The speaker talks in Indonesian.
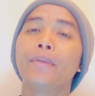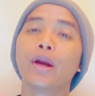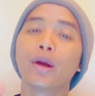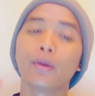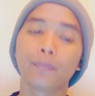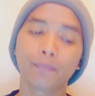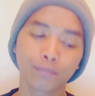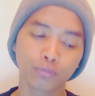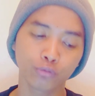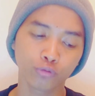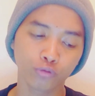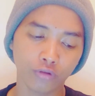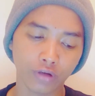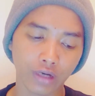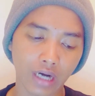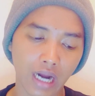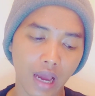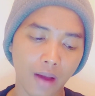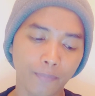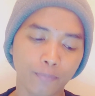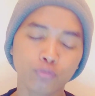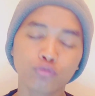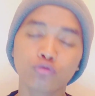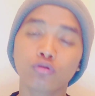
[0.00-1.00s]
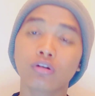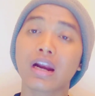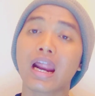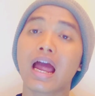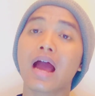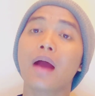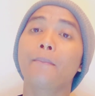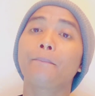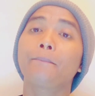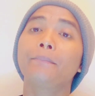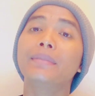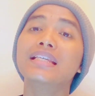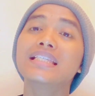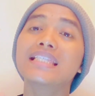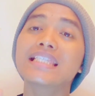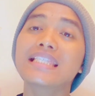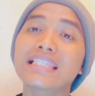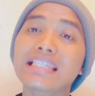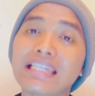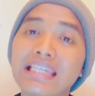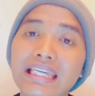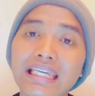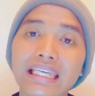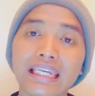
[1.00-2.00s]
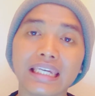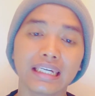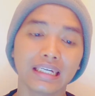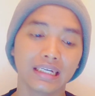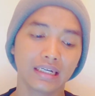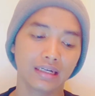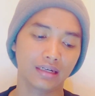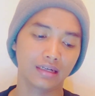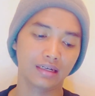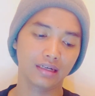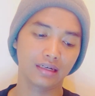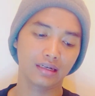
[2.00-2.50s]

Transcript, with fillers: berpura-pura miskin,